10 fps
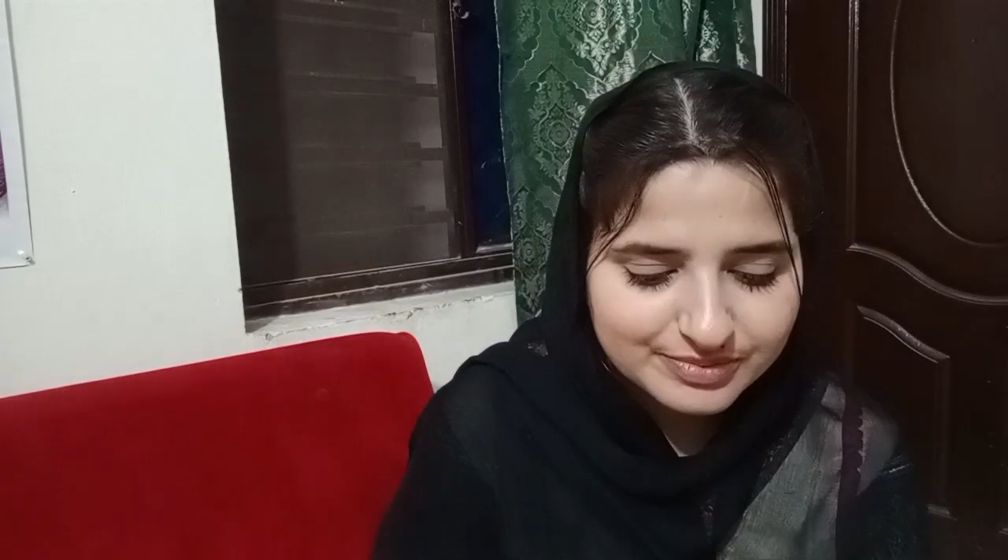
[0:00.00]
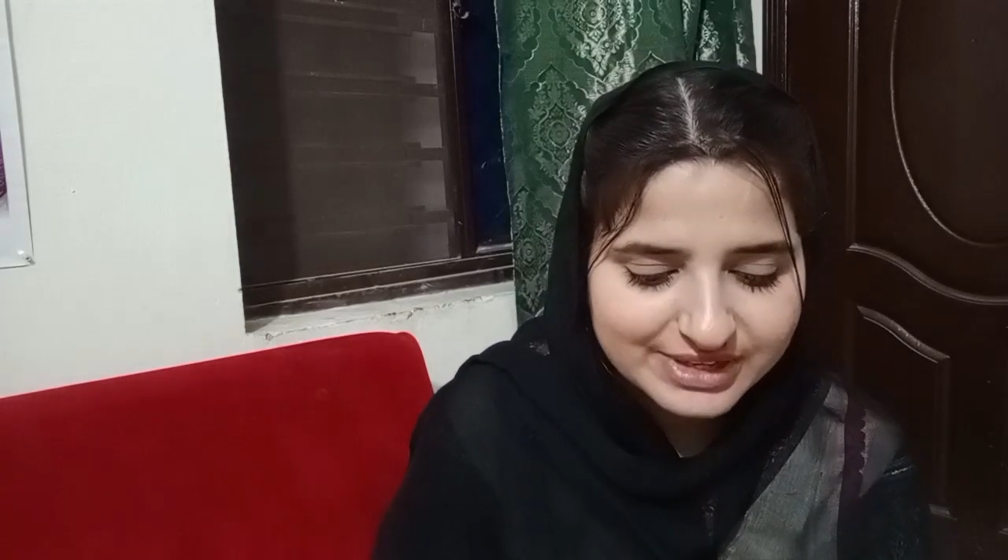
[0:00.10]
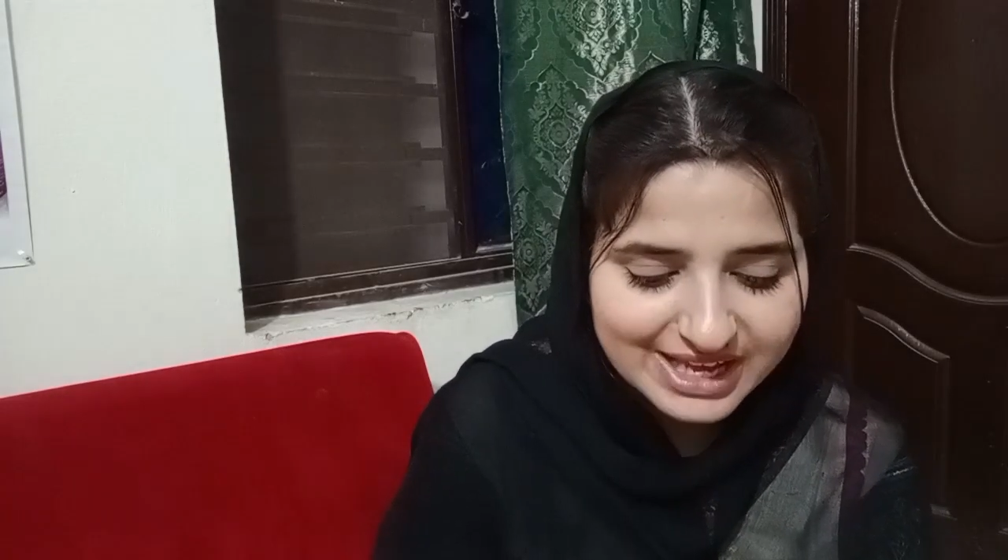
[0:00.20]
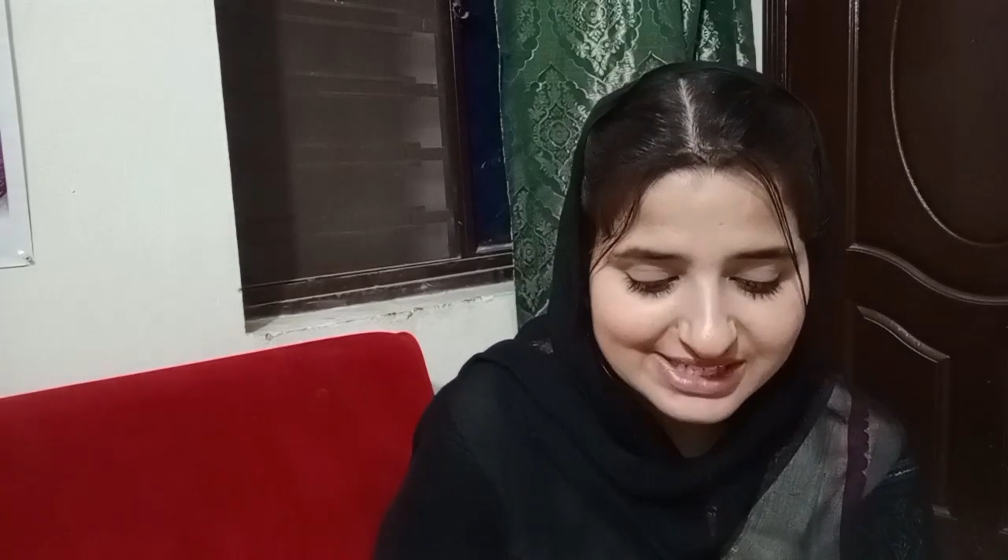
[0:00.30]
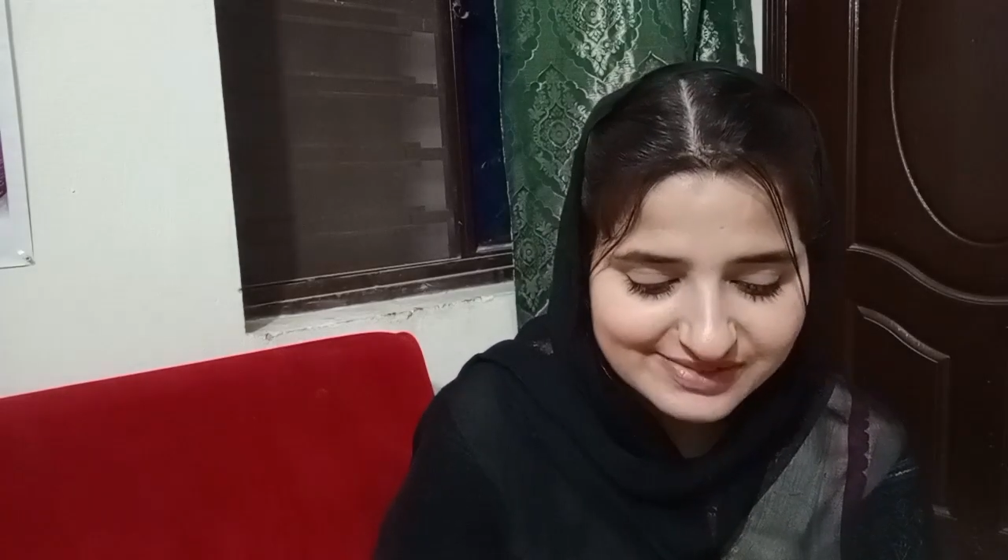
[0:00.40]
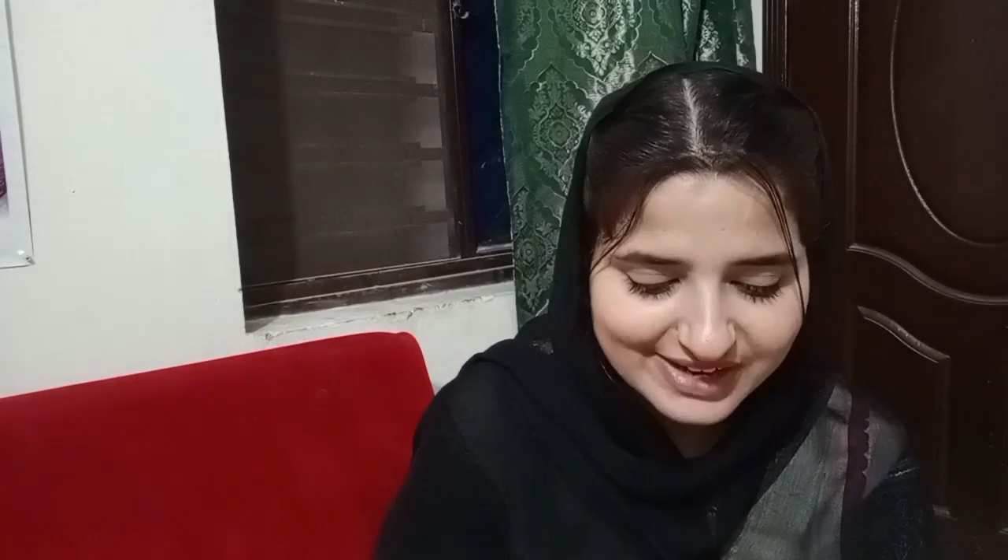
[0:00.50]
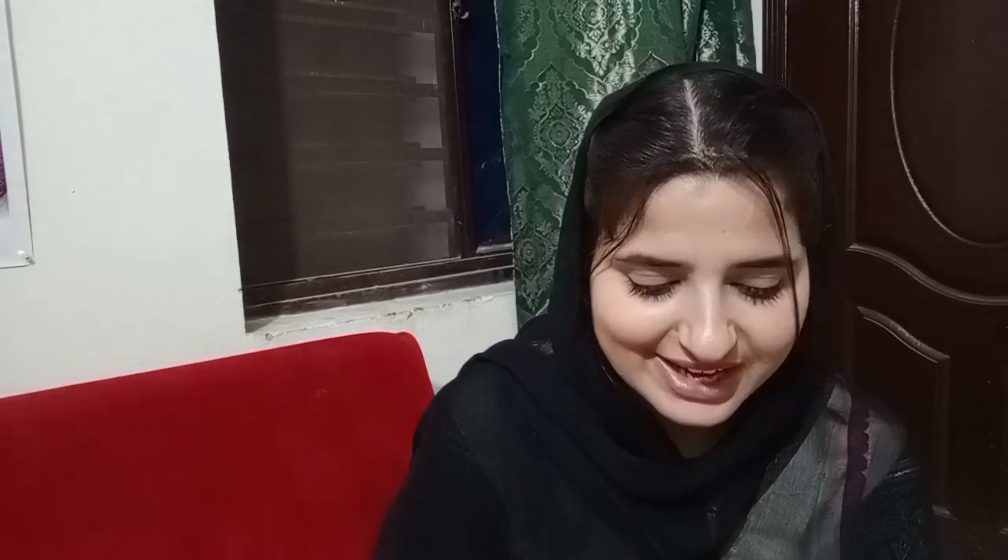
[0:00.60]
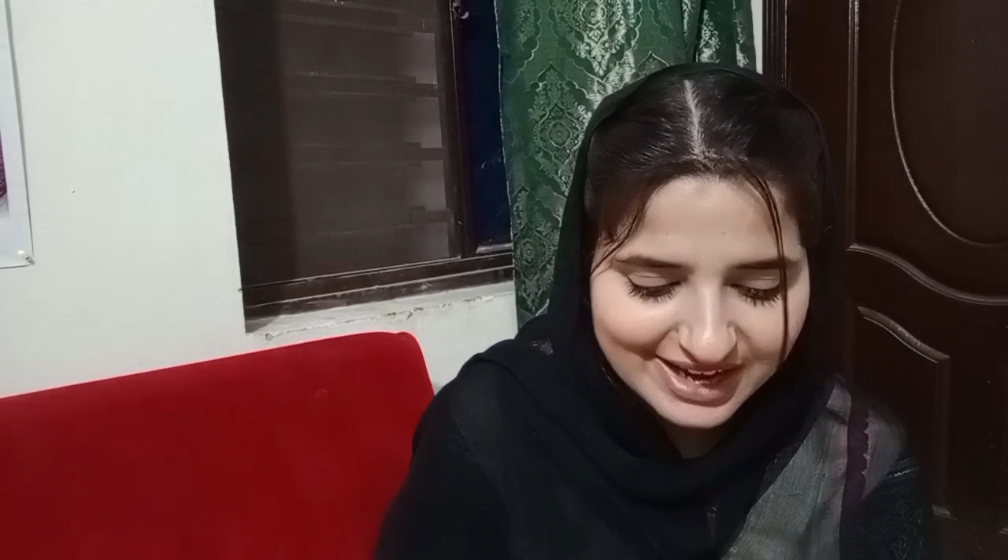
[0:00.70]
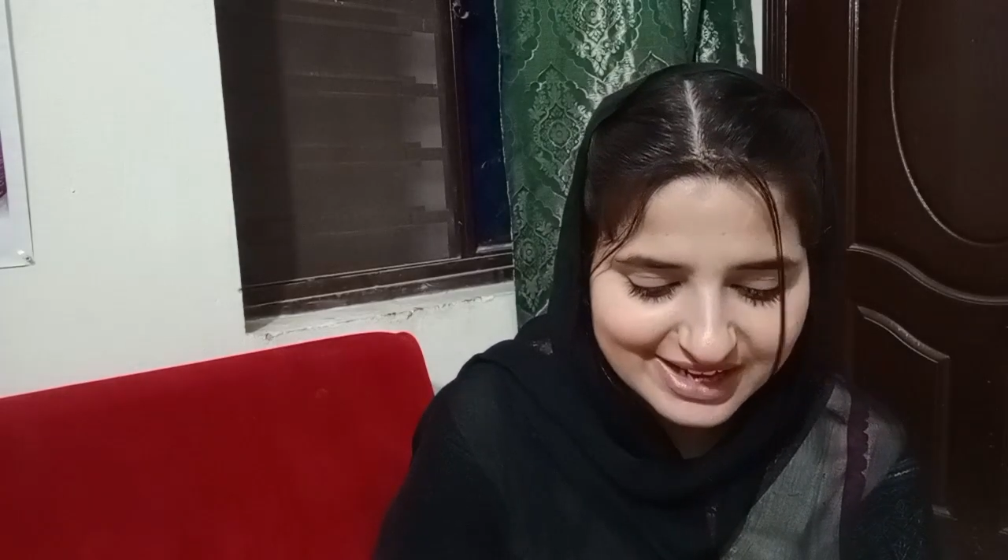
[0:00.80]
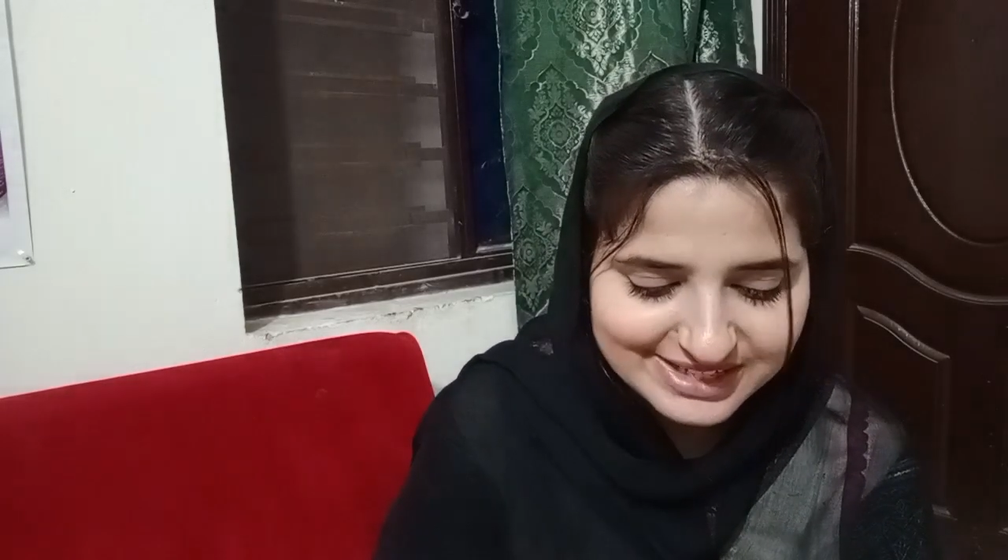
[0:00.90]
गेस्ट
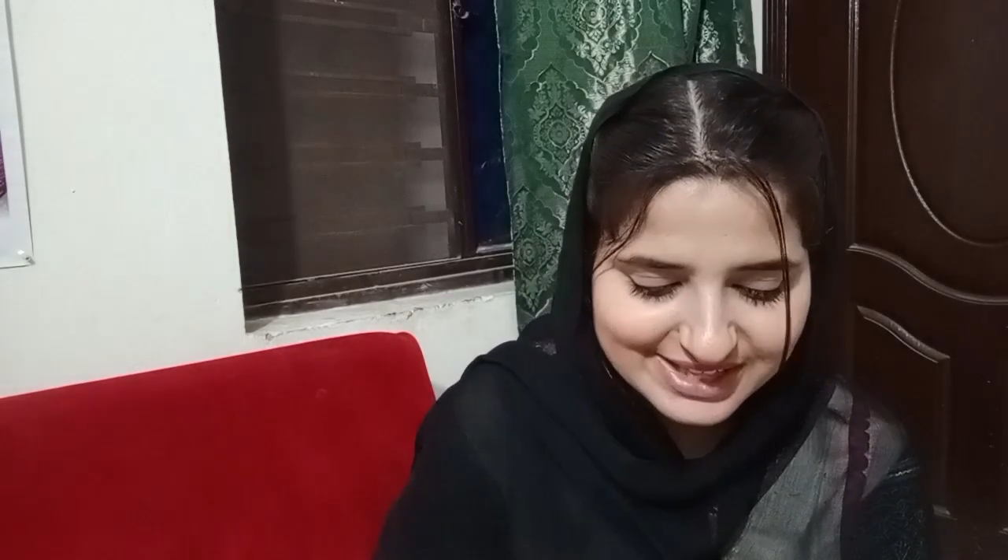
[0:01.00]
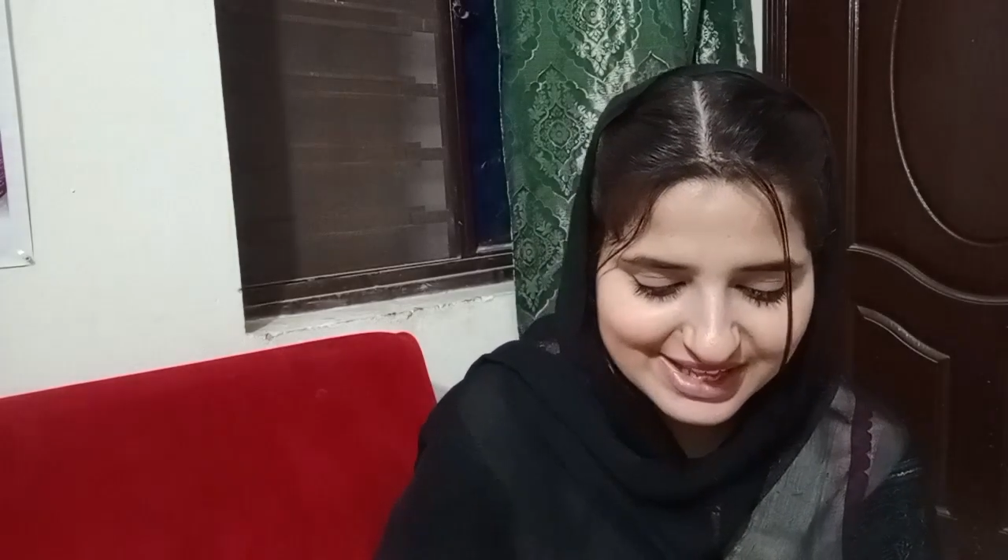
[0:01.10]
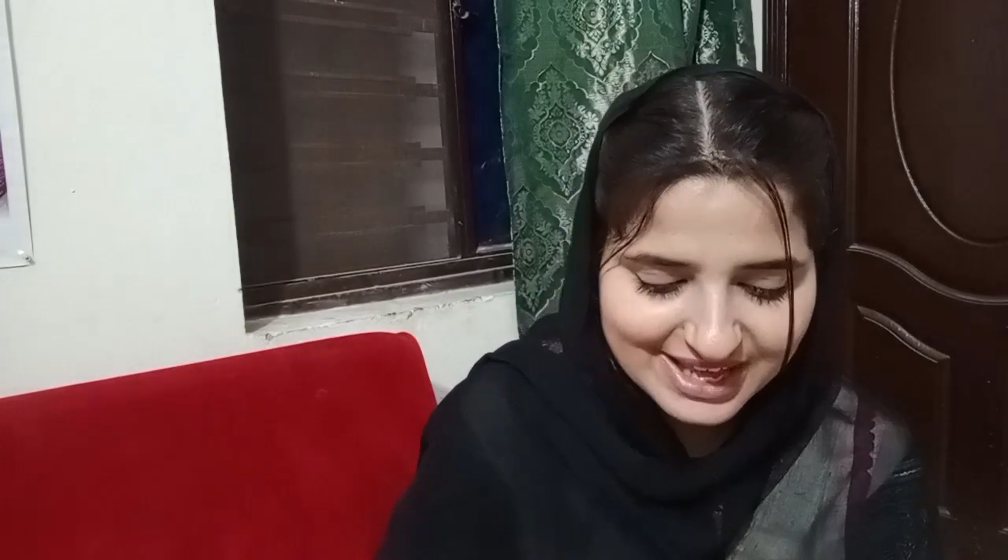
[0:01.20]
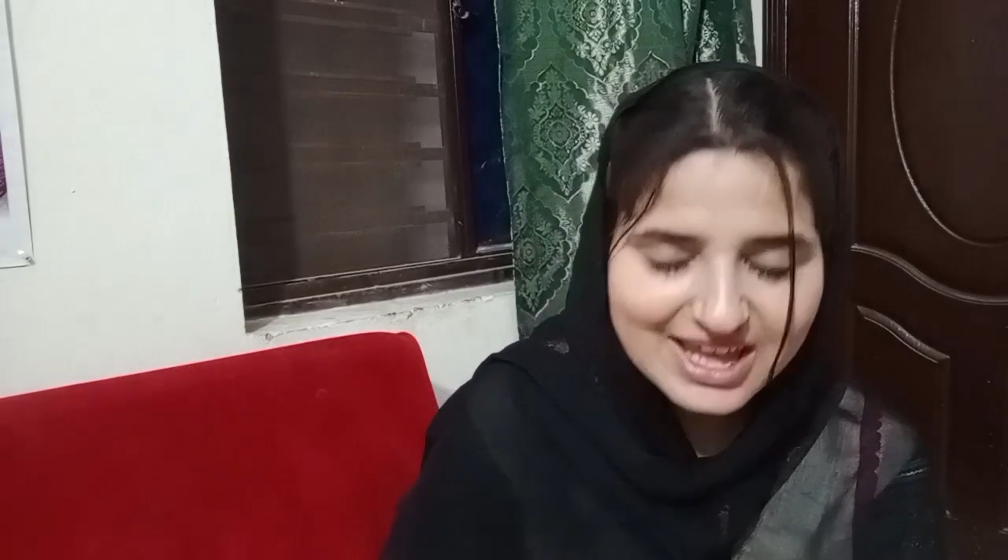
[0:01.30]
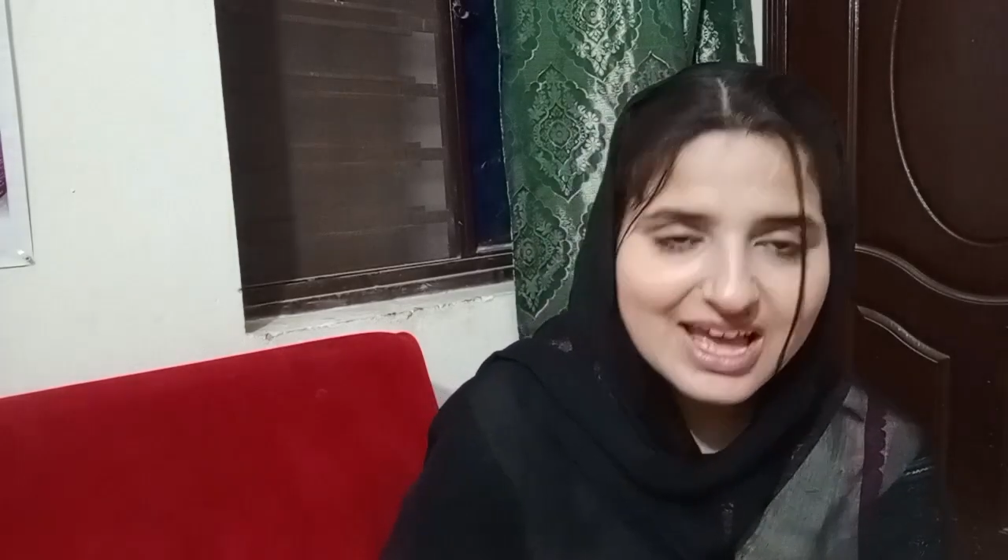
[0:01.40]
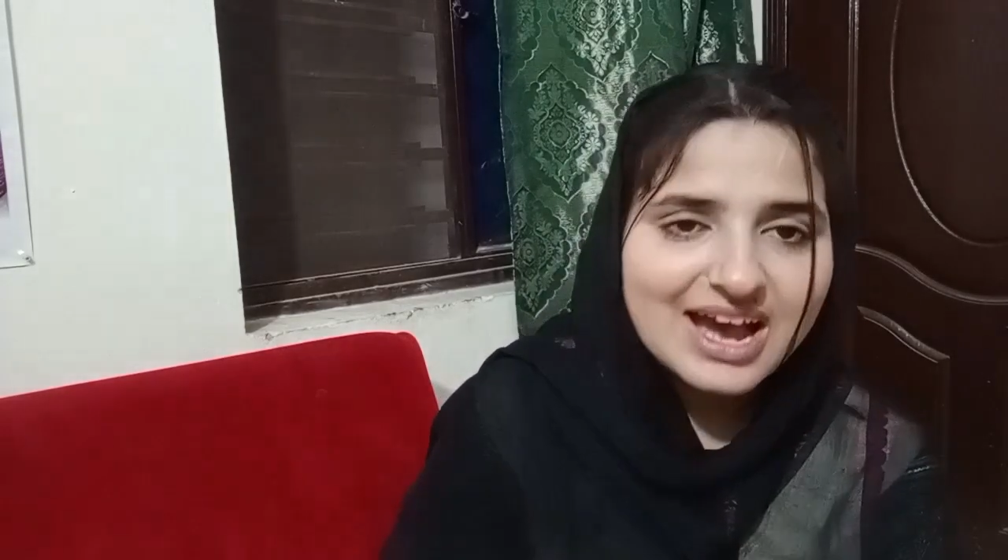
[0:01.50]
वगैरह आ जाते हैं